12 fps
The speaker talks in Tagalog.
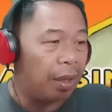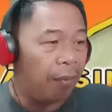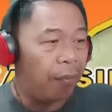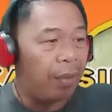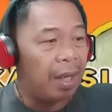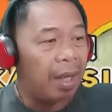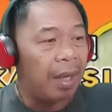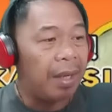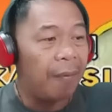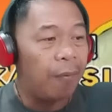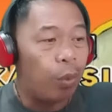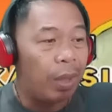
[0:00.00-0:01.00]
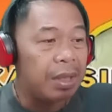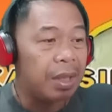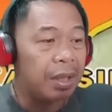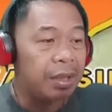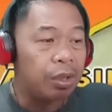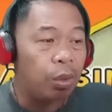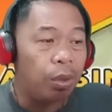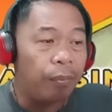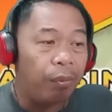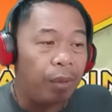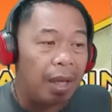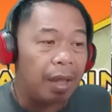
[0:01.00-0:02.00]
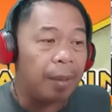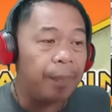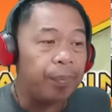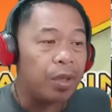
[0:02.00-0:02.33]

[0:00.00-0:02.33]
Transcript: In fact, I have watched his solo vlog